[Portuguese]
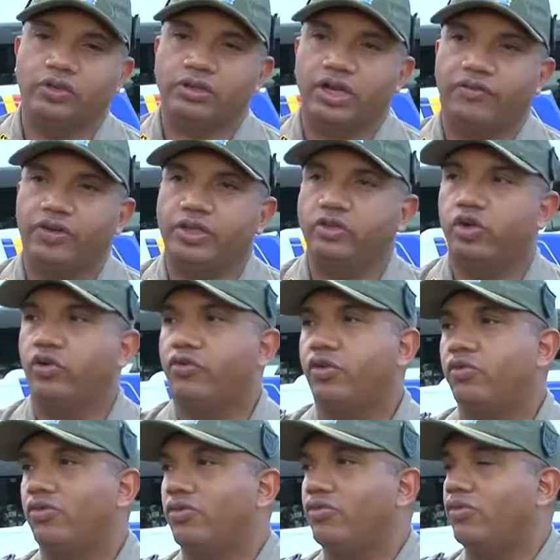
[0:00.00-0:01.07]
outra vez
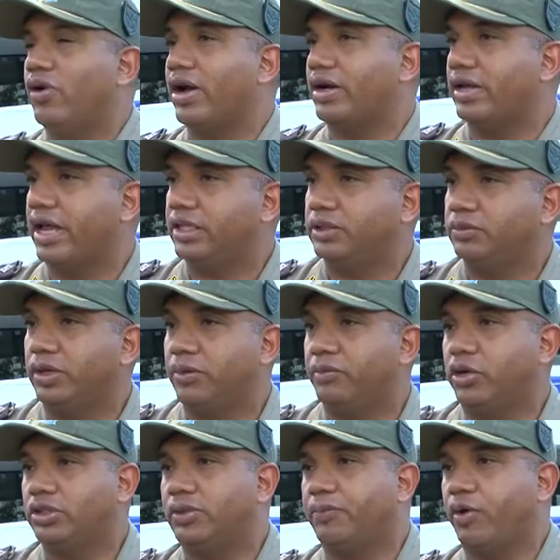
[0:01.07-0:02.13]
houve um acréscimo na
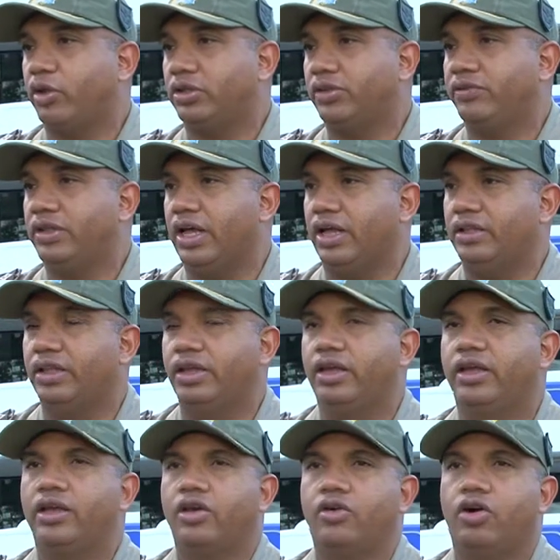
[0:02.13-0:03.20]
nossa produtividade,
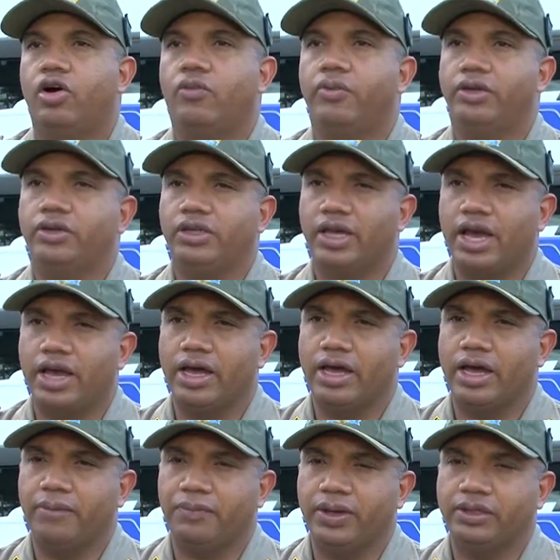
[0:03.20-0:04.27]
né? Aumento de
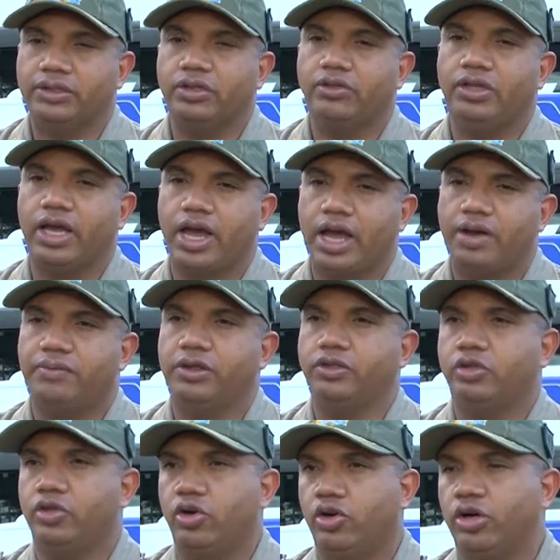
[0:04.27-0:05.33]
apreensão de
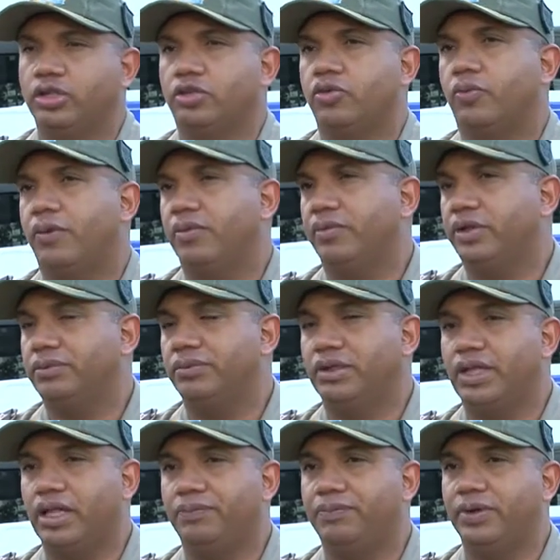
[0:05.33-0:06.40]
armas, drogas, cumprimento de
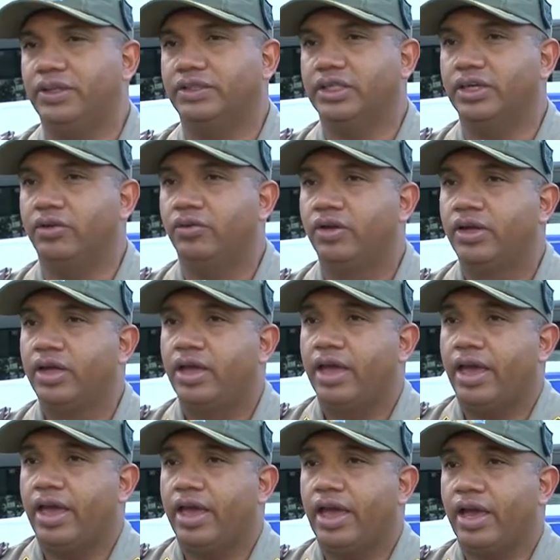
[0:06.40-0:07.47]
mandado de prisão.
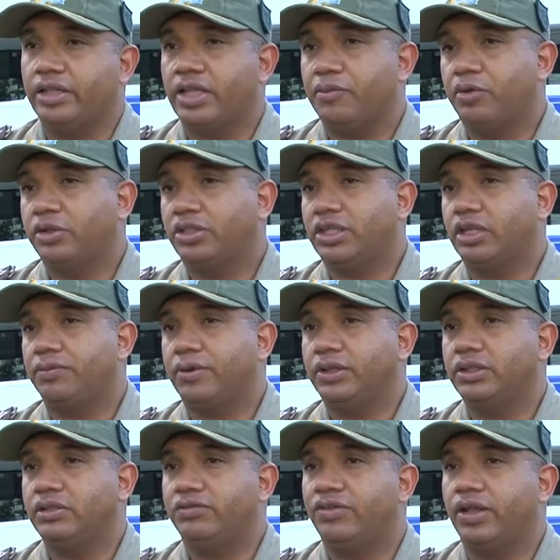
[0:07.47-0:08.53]
É, ainda é muito cedo para a
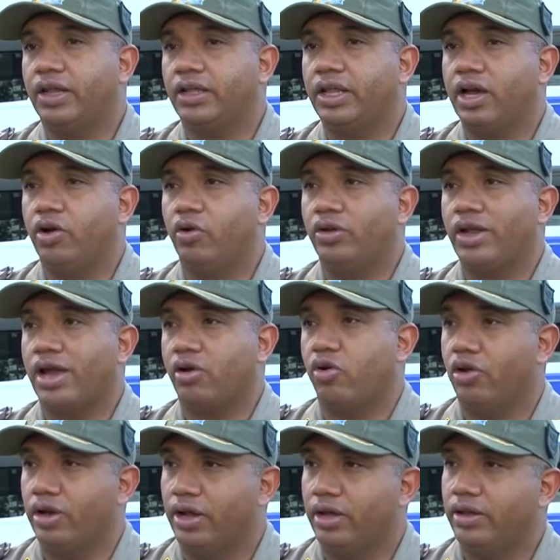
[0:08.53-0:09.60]
gente falar da Rony
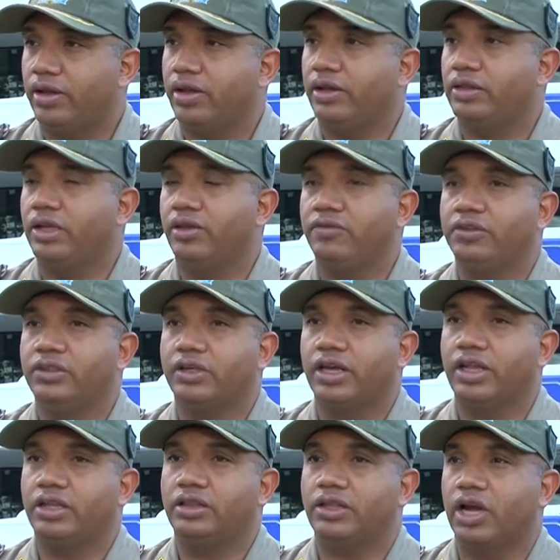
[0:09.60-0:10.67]
agora, né? Tendo em vista que
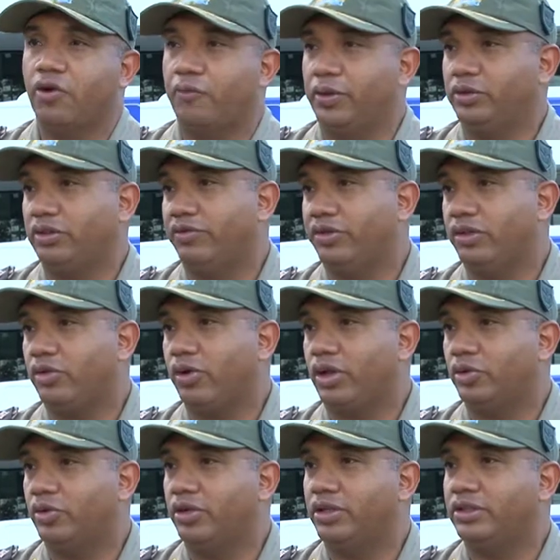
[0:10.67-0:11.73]
ela está com menos de
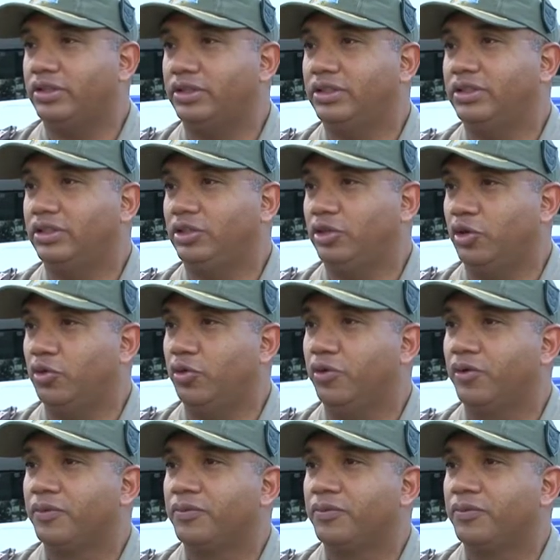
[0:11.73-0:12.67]
24 horas que se iniciou.